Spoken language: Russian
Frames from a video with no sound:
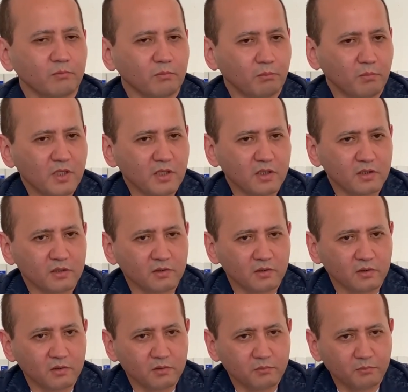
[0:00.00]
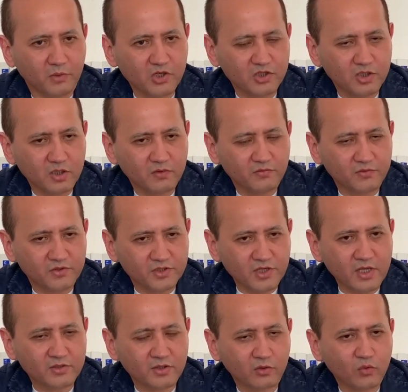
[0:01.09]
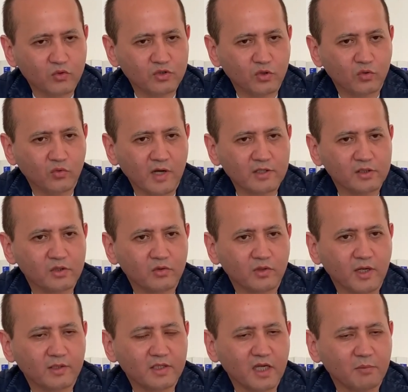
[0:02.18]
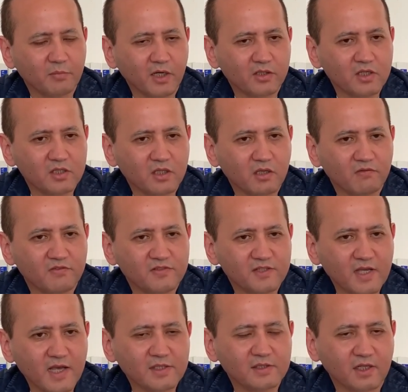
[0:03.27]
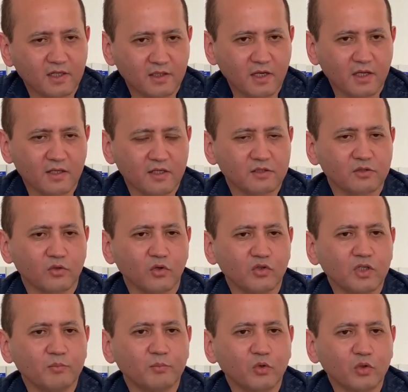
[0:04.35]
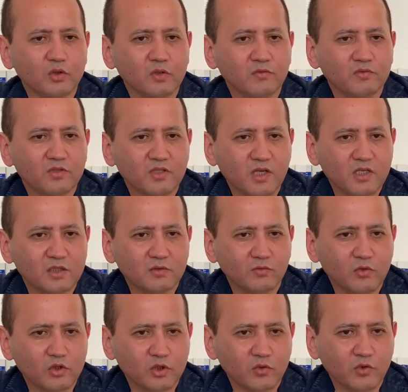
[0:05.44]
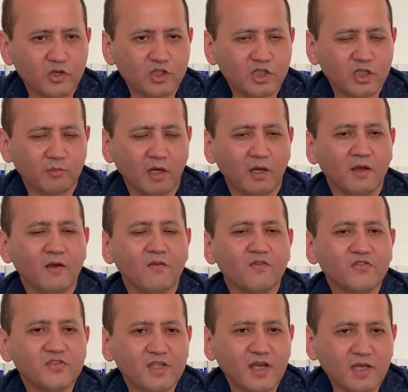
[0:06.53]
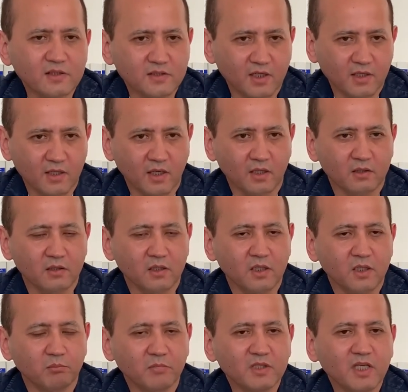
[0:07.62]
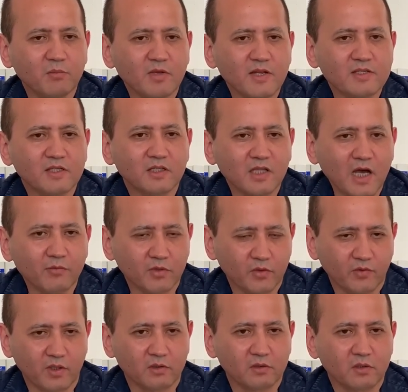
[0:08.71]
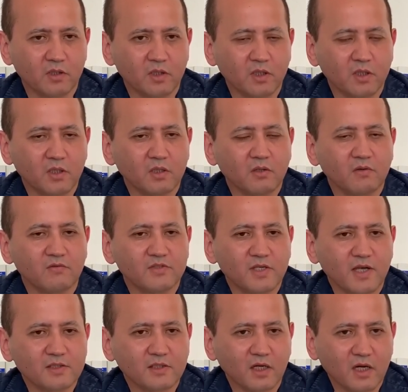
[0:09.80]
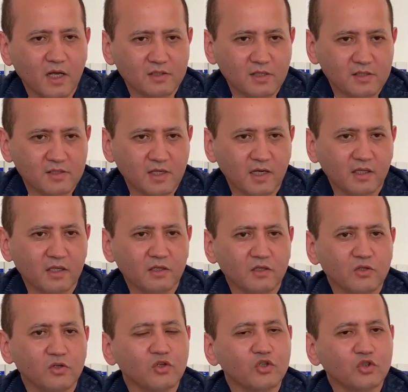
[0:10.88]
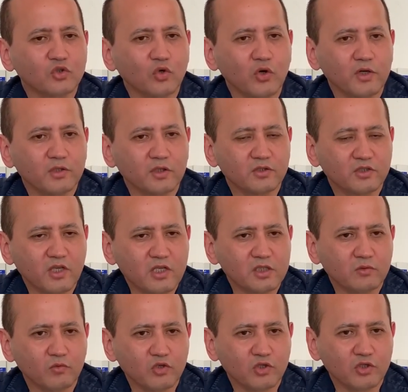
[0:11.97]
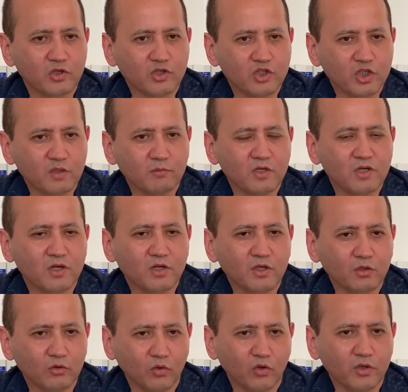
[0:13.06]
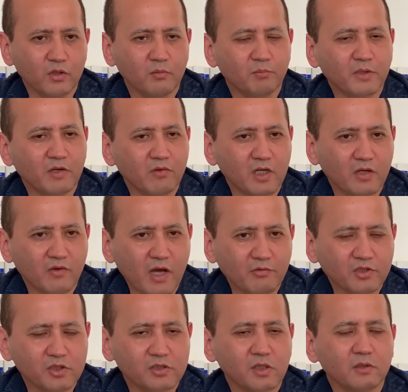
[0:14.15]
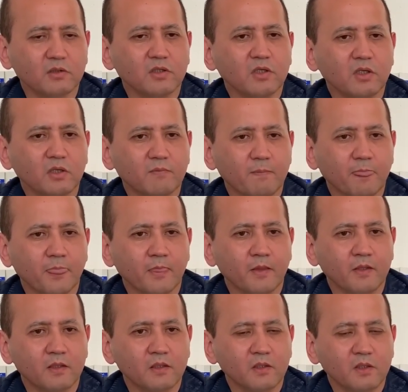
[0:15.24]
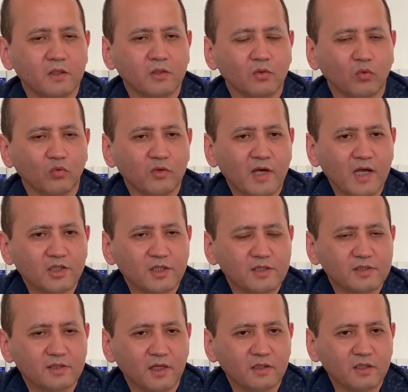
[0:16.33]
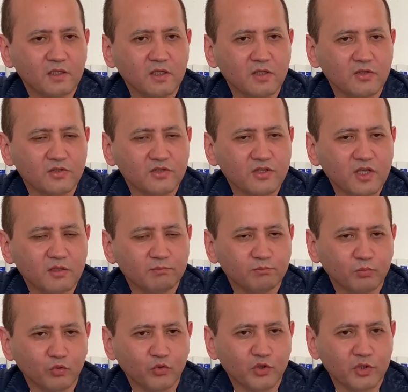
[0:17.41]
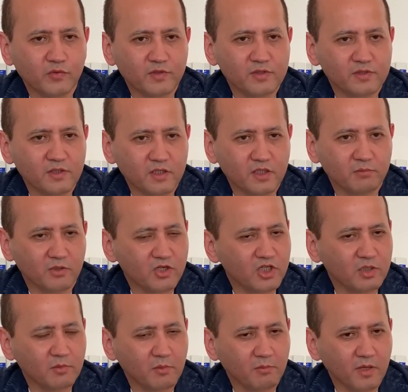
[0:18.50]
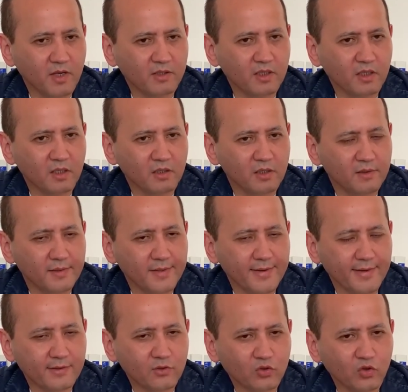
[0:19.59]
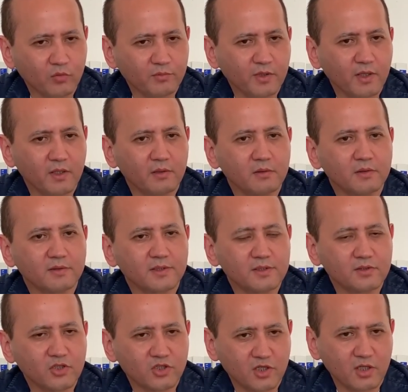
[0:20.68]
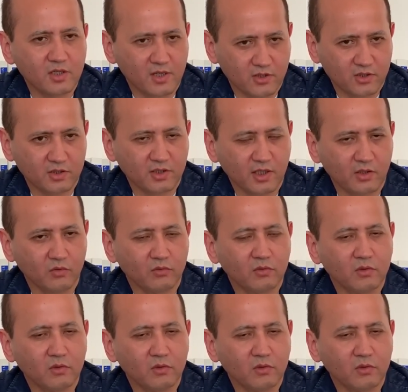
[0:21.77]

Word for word: Мы пришли сейчас в такую ситуацию, когда практически вся страна настроена против действующего режима. Вся страна. Мы добились главного. Вся страна осознала, что этот действующий режим гнилой, проворовавшийся и у нашей страны нет будущего с этим режимом. Это огромное достижение, я считаю.